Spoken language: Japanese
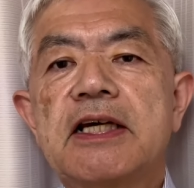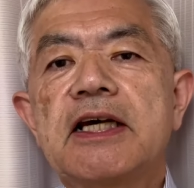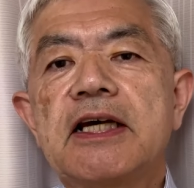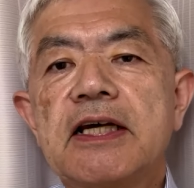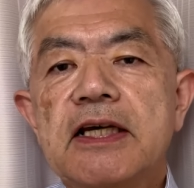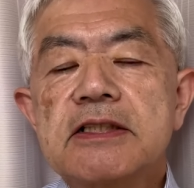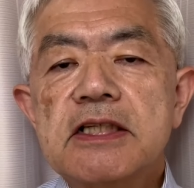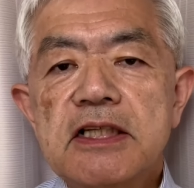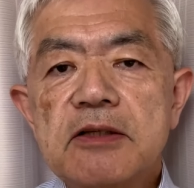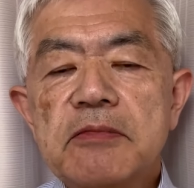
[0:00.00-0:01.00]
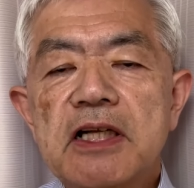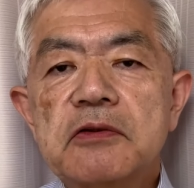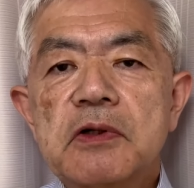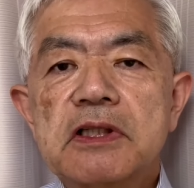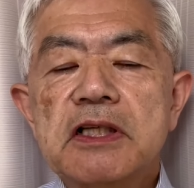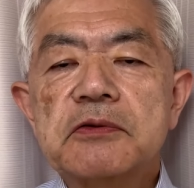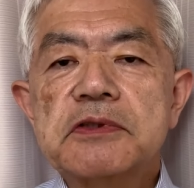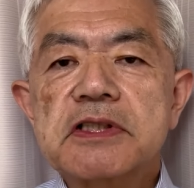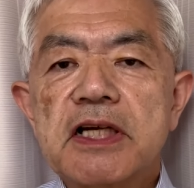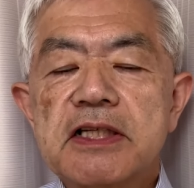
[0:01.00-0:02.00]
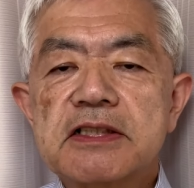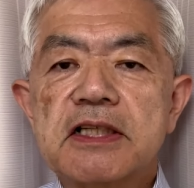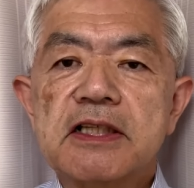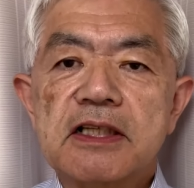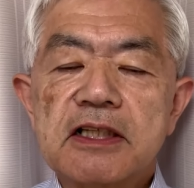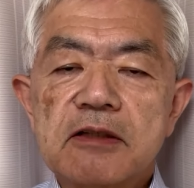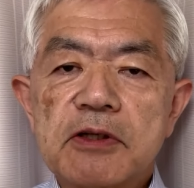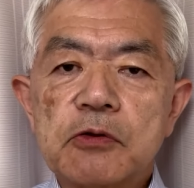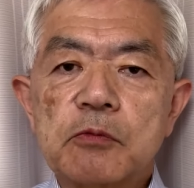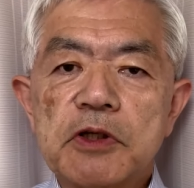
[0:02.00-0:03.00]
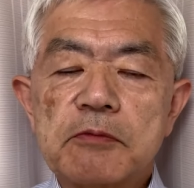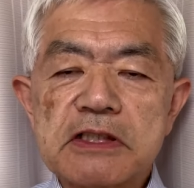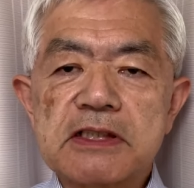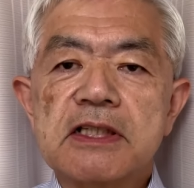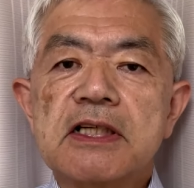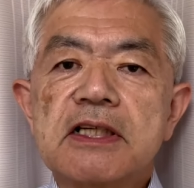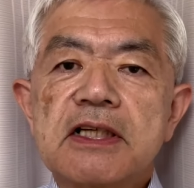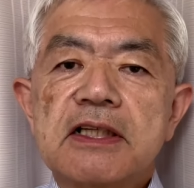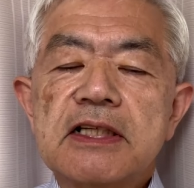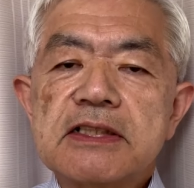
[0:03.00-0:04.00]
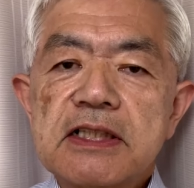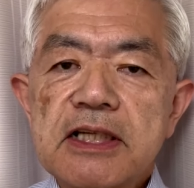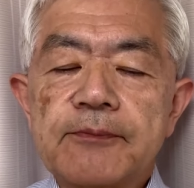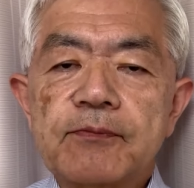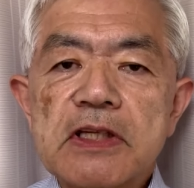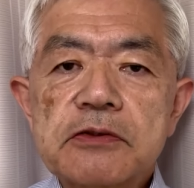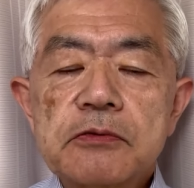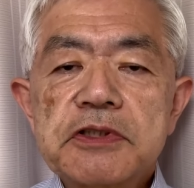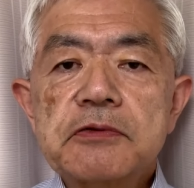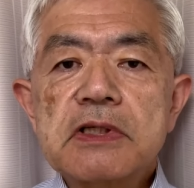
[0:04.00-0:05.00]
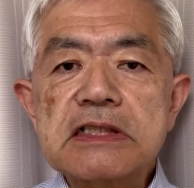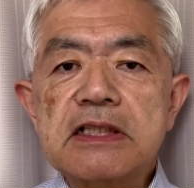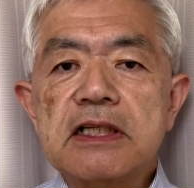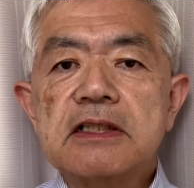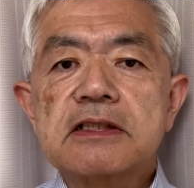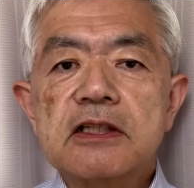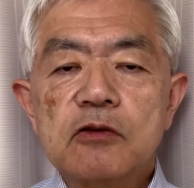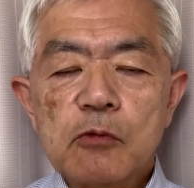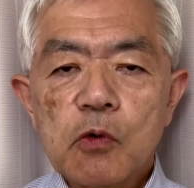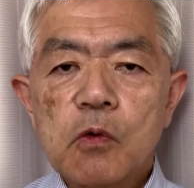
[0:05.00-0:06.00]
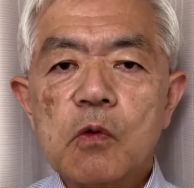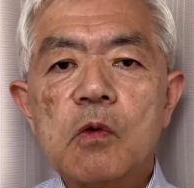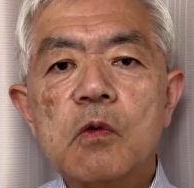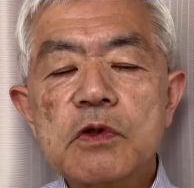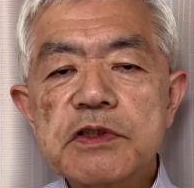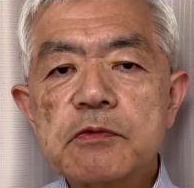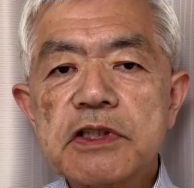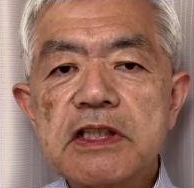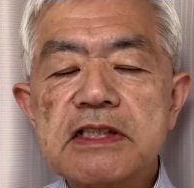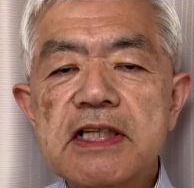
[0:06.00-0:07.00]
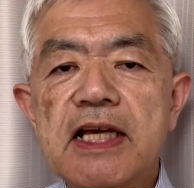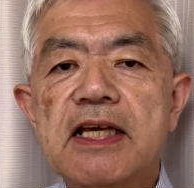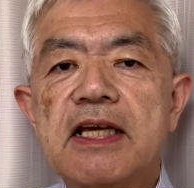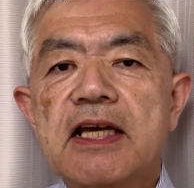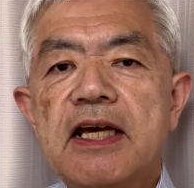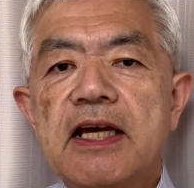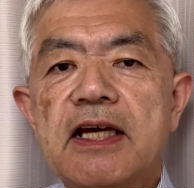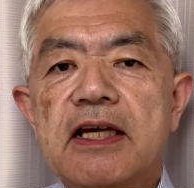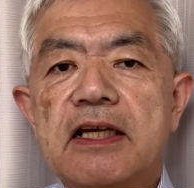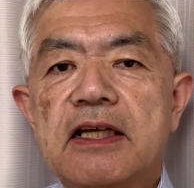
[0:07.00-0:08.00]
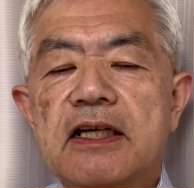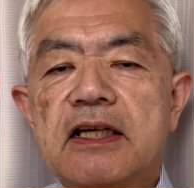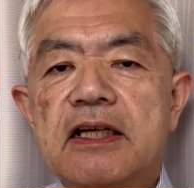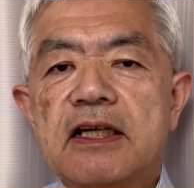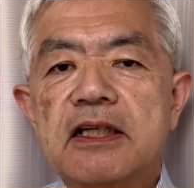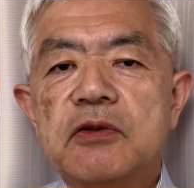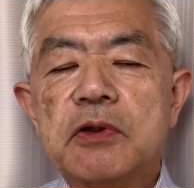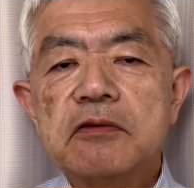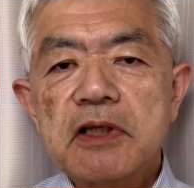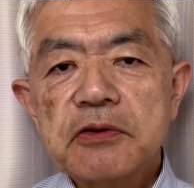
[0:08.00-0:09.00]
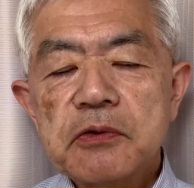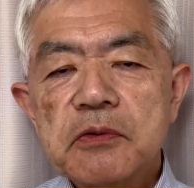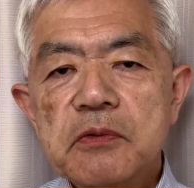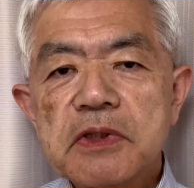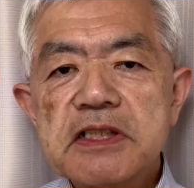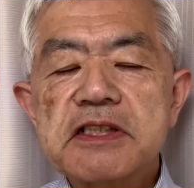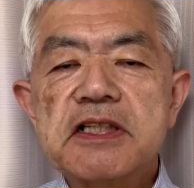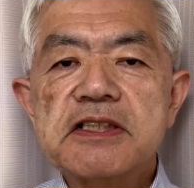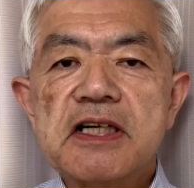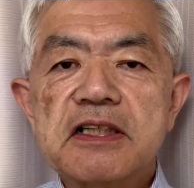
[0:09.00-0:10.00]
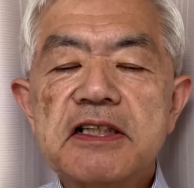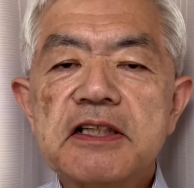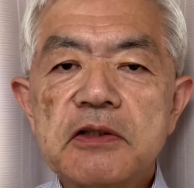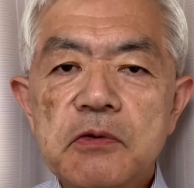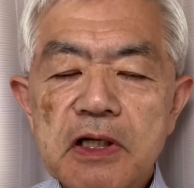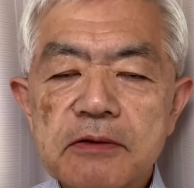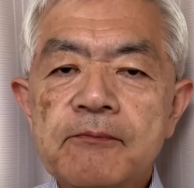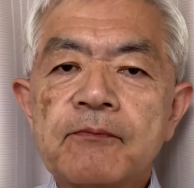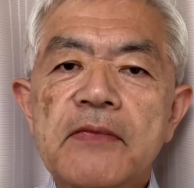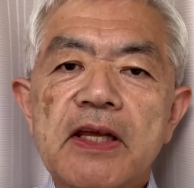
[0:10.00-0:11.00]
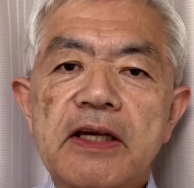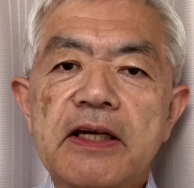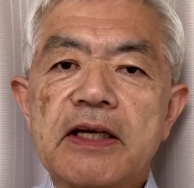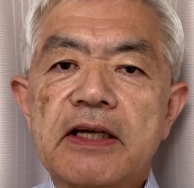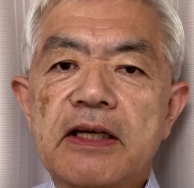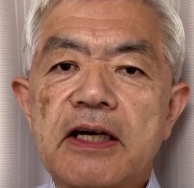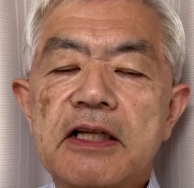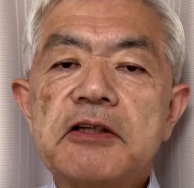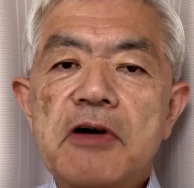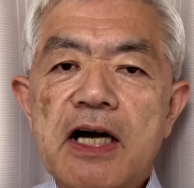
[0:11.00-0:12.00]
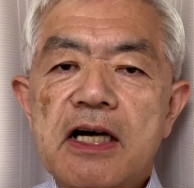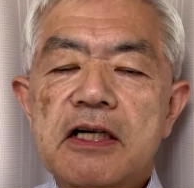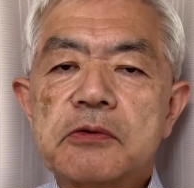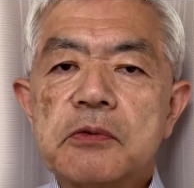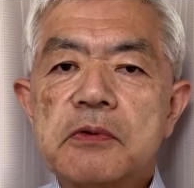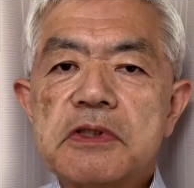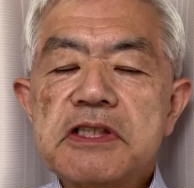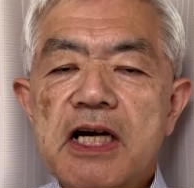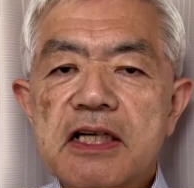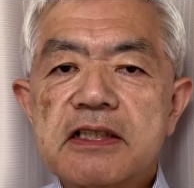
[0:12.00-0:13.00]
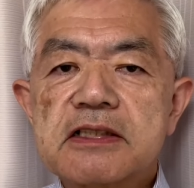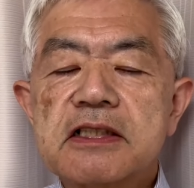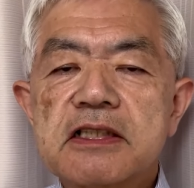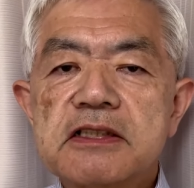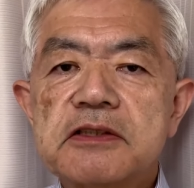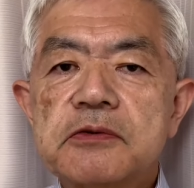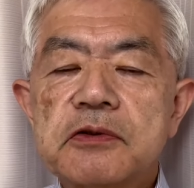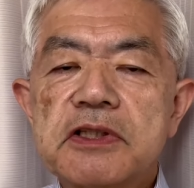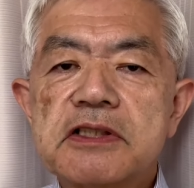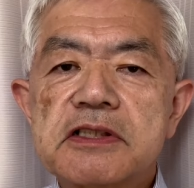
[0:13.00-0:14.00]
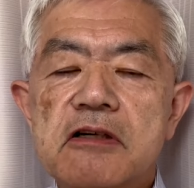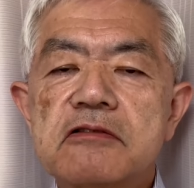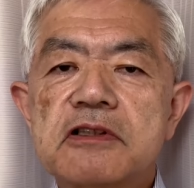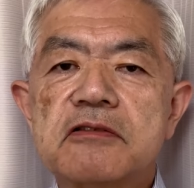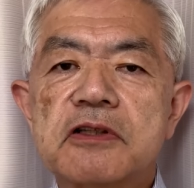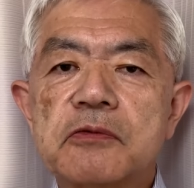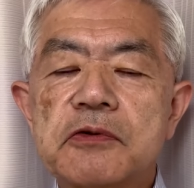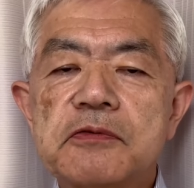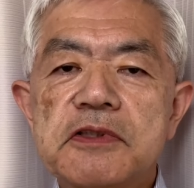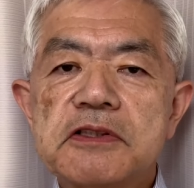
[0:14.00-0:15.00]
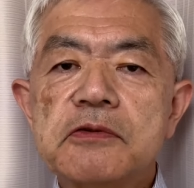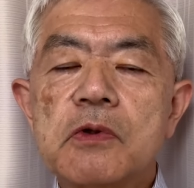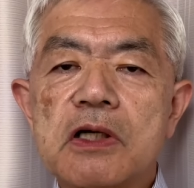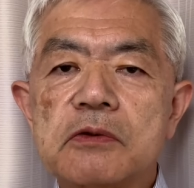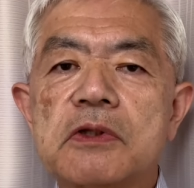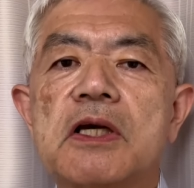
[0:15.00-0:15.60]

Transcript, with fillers: えー、ぜひ周りの方にお伝えしていただければと思います。で、さて、その潮風なんですけども、ご質問でですね、えー、どれくらいの拉致被害者が聞いてるのか、えー、あるいは、あの、いざ助け出しに行くときに使うっていうのはどういうふうにするのか、